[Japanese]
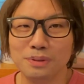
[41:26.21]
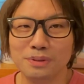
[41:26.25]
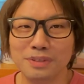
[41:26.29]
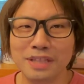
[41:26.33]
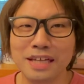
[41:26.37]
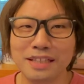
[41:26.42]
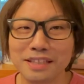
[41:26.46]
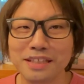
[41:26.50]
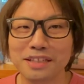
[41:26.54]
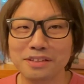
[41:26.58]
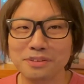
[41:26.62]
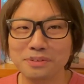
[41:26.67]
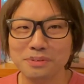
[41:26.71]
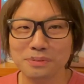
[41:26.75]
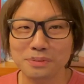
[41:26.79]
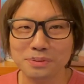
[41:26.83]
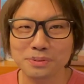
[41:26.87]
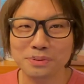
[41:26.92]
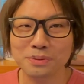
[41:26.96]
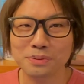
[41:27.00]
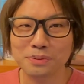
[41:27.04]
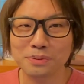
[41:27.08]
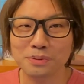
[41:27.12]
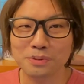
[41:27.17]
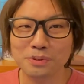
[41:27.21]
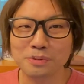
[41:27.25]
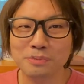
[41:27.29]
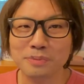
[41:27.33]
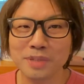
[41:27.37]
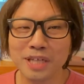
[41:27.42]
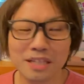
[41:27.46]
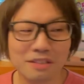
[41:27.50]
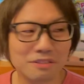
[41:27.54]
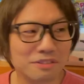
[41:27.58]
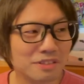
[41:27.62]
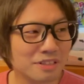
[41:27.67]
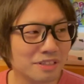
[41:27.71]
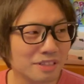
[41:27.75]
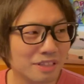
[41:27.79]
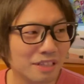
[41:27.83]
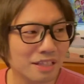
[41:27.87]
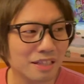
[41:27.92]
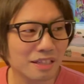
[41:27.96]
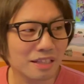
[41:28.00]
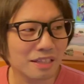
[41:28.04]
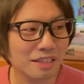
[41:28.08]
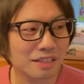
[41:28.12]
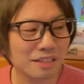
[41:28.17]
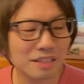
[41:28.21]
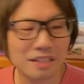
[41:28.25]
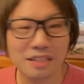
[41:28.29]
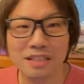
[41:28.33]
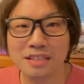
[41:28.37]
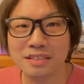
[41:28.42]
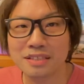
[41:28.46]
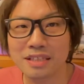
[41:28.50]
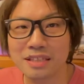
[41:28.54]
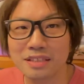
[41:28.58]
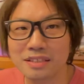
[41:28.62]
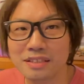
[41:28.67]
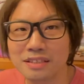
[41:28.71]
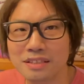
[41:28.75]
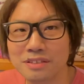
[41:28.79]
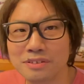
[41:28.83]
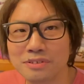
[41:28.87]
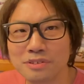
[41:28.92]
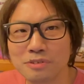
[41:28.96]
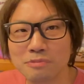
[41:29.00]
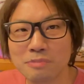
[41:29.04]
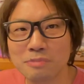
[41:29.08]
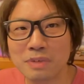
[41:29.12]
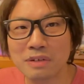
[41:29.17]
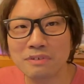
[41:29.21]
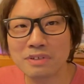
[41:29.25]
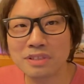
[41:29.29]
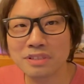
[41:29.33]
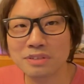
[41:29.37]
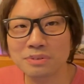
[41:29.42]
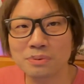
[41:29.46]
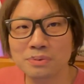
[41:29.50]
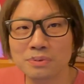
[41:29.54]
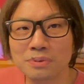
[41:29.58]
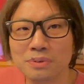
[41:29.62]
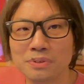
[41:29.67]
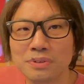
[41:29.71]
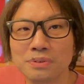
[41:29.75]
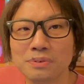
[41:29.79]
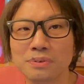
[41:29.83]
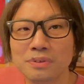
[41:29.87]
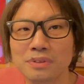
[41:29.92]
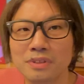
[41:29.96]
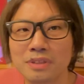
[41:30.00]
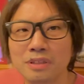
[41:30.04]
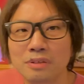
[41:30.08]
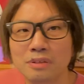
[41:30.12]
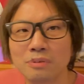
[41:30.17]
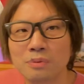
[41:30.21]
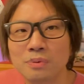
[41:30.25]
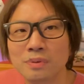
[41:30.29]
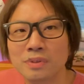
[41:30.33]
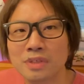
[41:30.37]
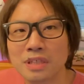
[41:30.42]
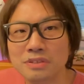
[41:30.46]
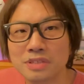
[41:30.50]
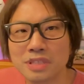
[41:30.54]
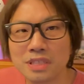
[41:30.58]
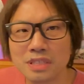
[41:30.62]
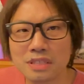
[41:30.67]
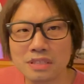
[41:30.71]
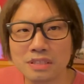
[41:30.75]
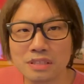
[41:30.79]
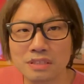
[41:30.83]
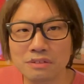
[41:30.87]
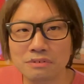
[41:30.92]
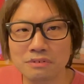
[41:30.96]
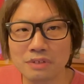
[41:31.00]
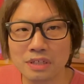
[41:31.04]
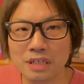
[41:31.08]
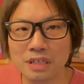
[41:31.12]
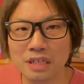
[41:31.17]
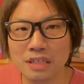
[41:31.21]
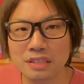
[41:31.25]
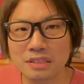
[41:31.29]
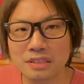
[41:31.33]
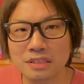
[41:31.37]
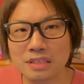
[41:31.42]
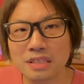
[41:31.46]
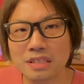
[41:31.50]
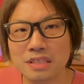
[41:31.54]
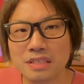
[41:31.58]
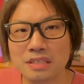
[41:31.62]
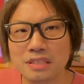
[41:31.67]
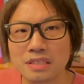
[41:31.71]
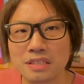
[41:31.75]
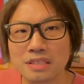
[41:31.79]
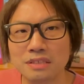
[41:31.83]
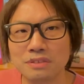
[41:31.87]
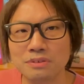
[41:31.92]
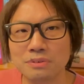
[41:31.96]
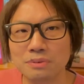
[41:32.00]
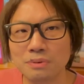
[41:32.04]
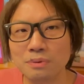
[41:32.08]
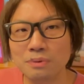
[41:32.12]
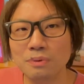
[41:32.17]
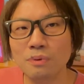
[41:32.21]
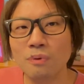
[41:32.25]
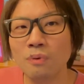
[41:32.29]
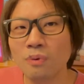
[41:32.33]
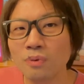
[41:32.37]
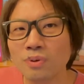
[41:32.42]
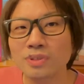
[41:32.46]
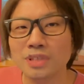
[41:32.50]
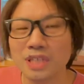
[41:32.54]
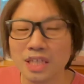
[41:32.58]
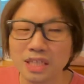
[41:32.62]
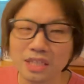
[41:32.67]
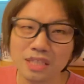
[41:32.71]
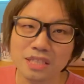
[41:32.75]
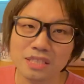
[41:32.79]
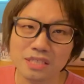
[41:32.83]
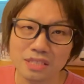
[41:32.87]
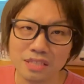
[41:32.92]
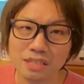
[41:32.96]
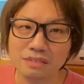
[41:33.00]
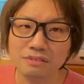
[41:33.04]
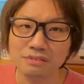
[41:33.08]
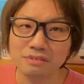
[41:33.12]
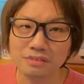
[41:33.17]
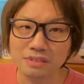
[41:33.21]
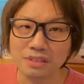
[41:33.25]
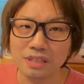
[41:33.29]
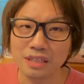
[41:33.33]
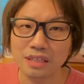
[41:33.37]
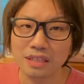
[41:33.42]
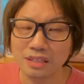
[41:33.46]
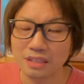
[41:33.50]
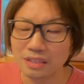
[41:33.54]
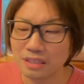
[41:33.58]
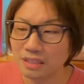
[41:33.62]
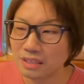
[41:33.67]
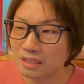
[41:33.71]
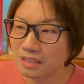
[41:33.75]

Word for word: なんでかというと外飲み歩いて経済っていうのを回すことによって音楽シーンっていうのは活性化しているのを多く経験してるんで